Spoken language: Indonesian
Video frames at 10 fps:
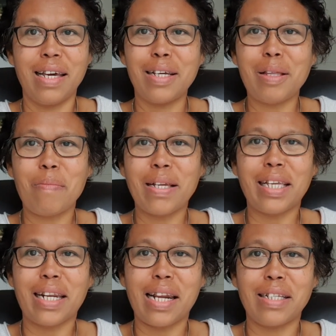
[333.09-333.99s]
kita belajar
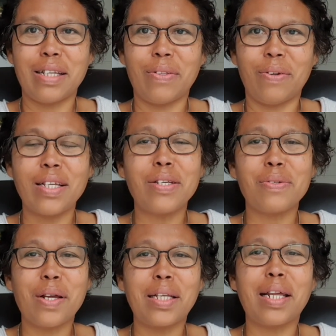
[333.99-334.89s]
dari situ nah
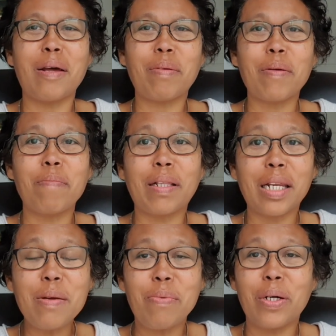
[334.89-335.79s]
sesudah kita dapat 4000